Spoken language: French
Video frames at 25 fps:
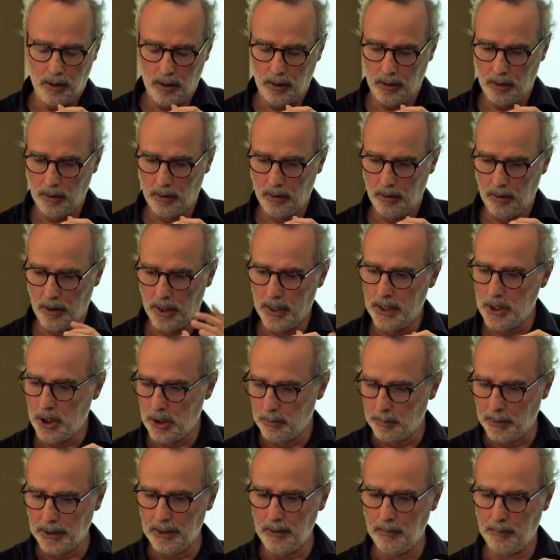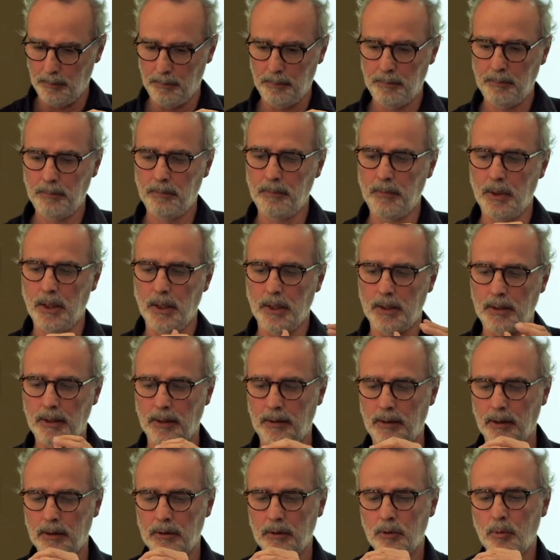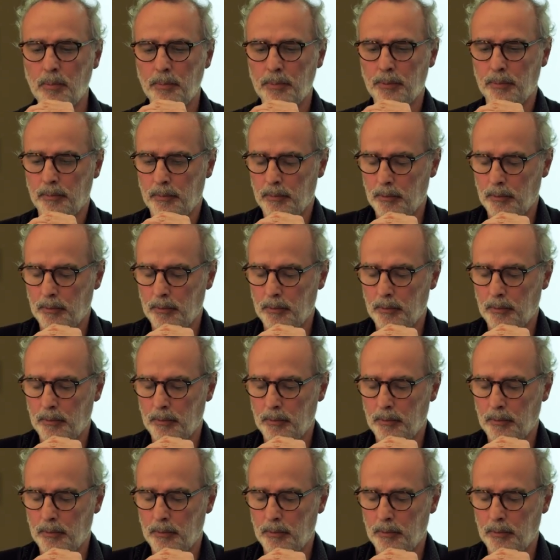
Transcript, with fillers: Euh, et j'ai pris cet exemple